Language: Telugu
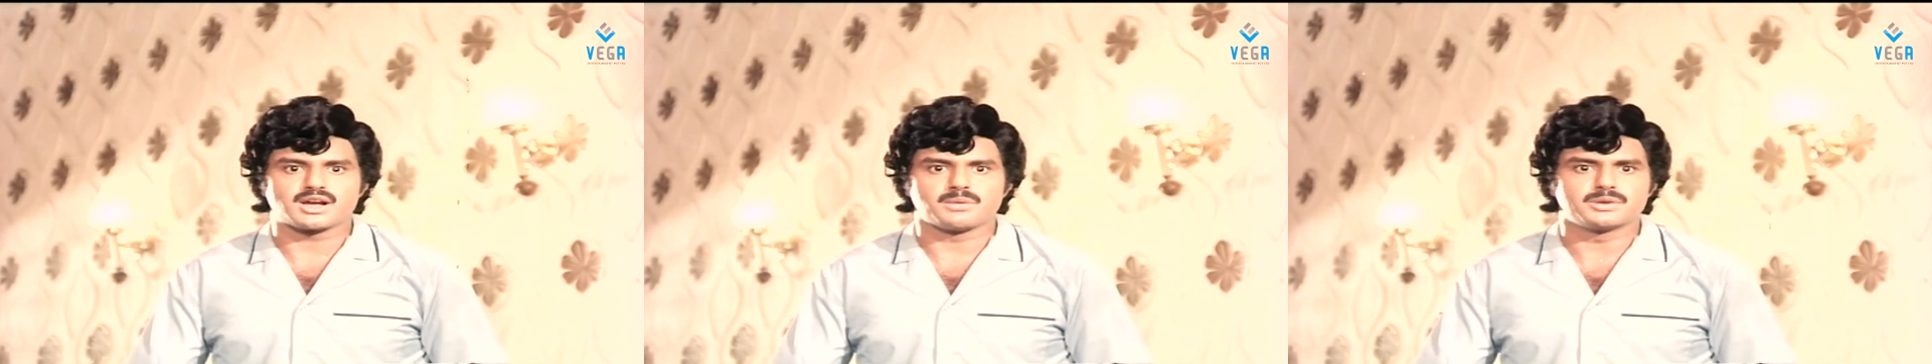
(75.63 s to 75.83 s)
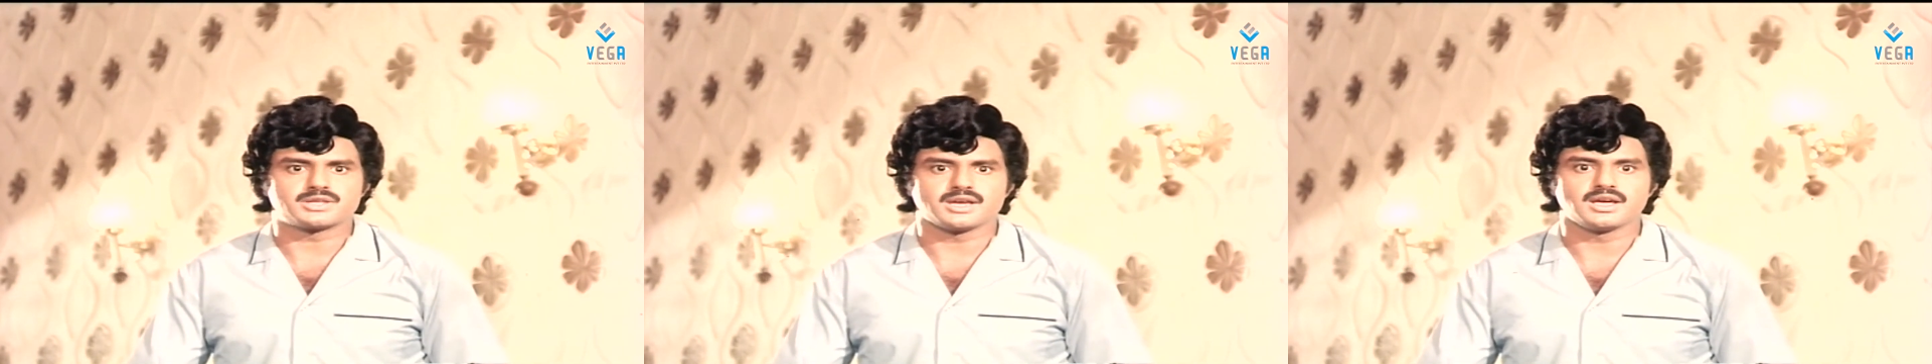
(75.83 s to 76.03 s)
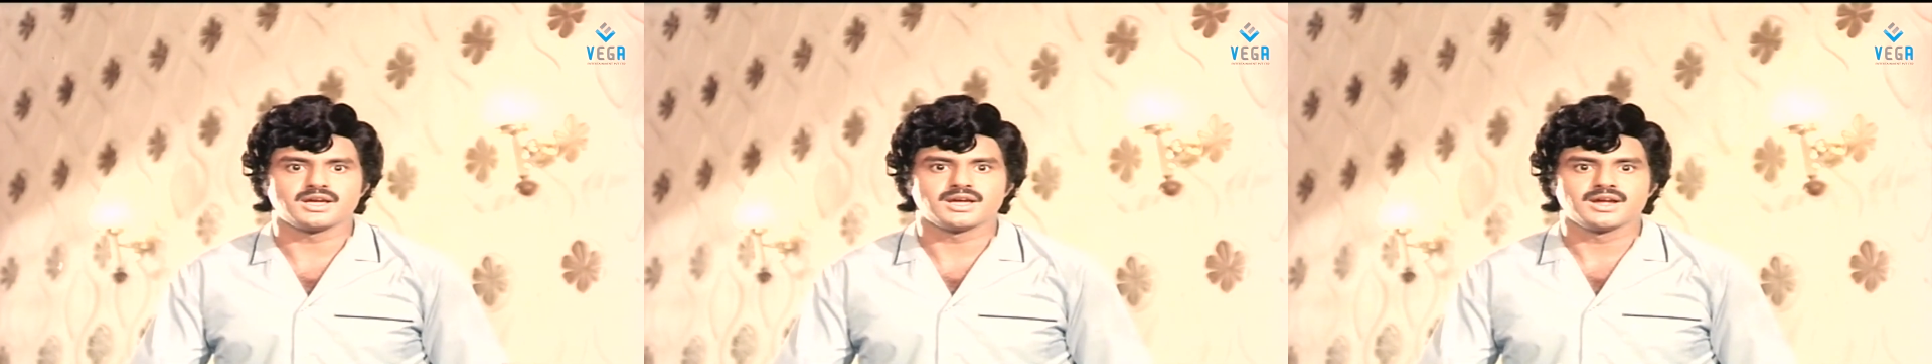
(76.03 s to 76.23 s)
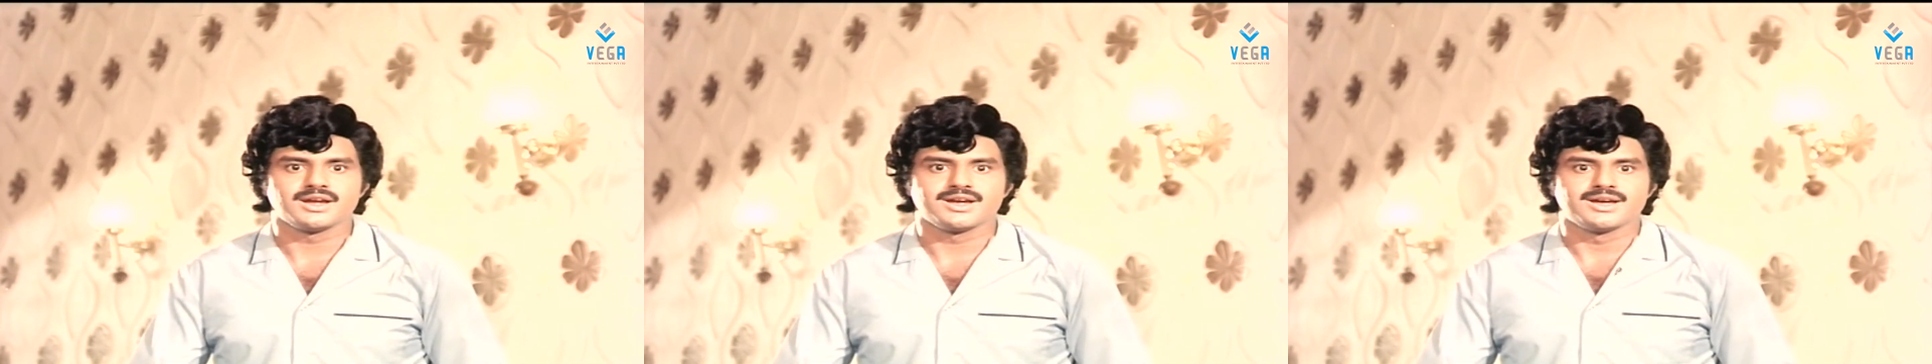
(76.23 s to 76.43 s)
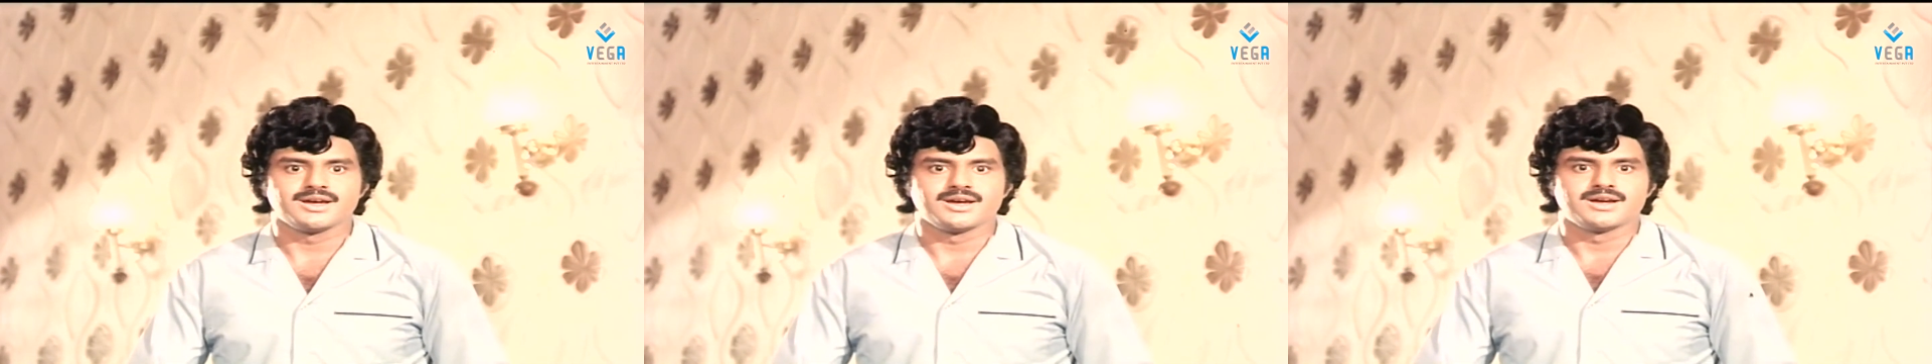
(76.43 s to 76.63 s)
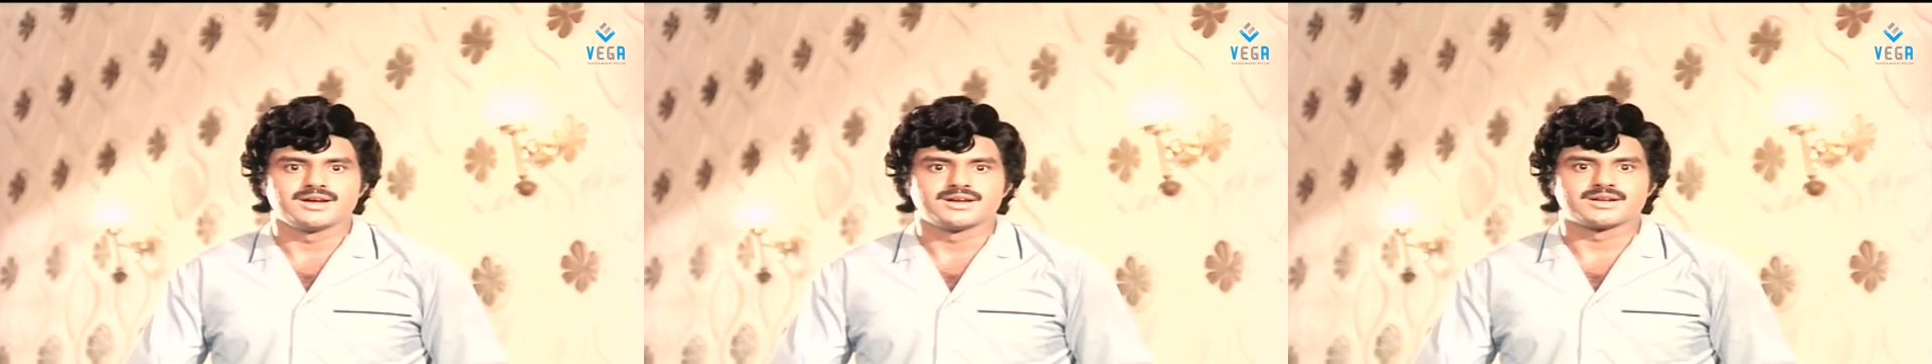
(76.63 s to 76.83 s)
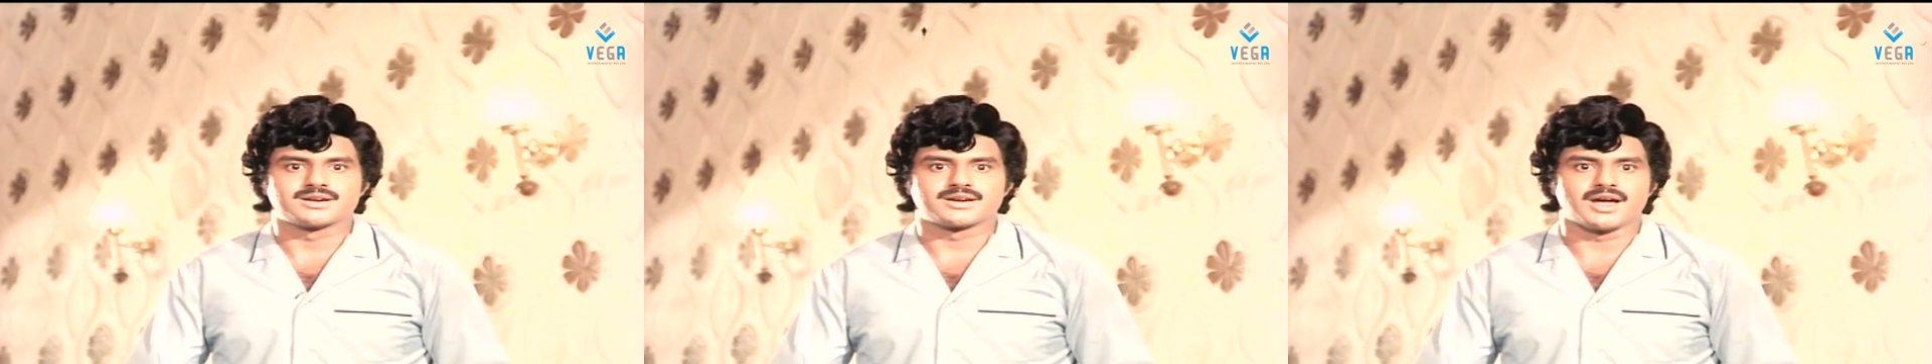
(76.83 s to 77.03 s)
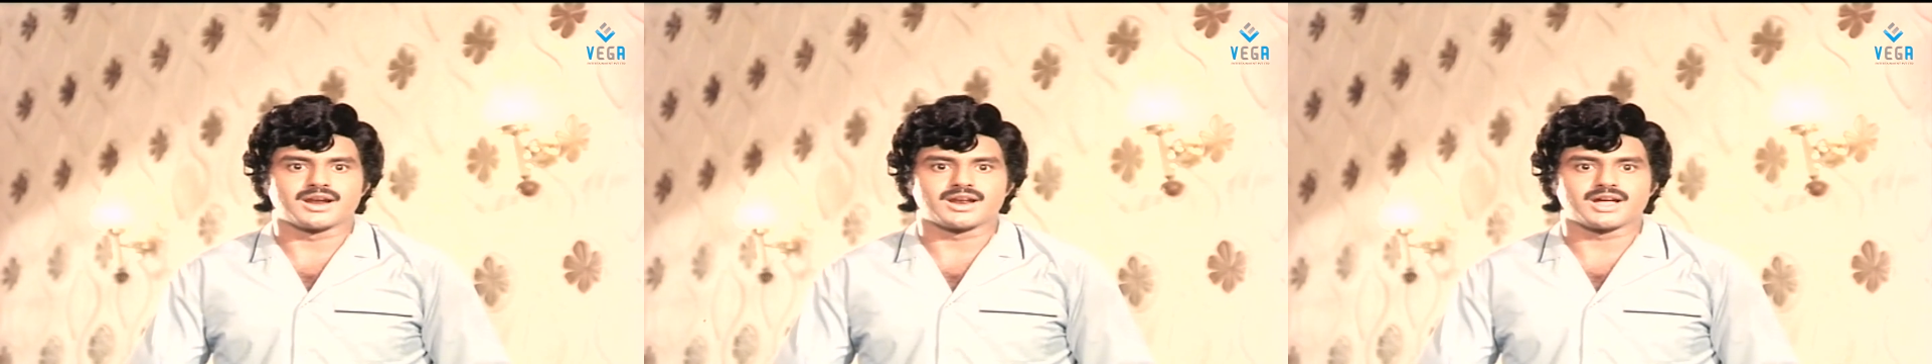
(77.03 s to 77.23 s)
లేకపోతే
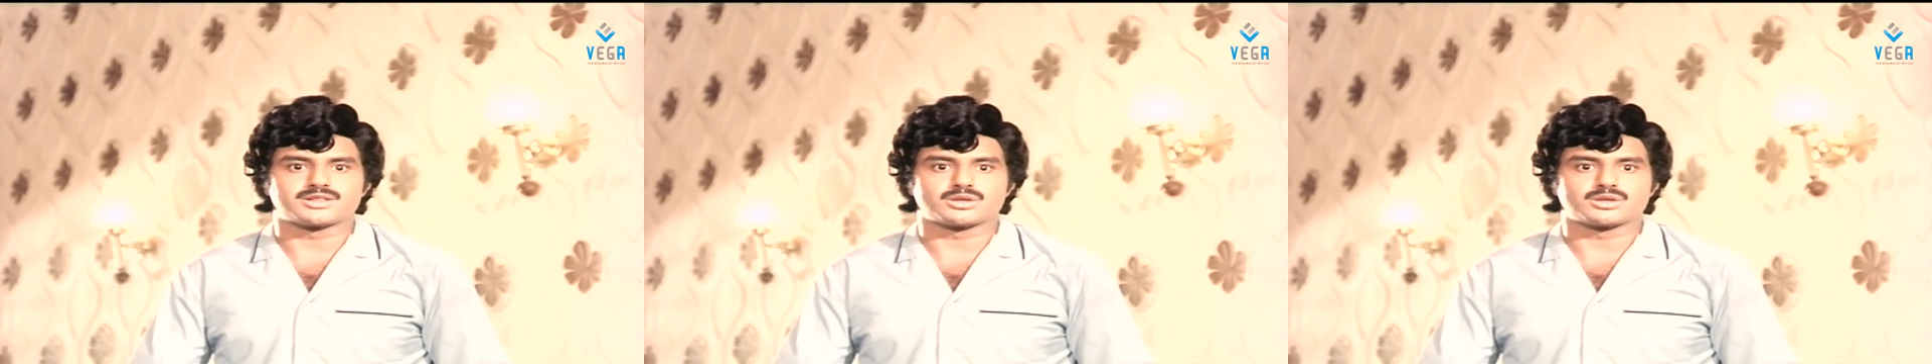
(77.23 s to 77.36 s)
నా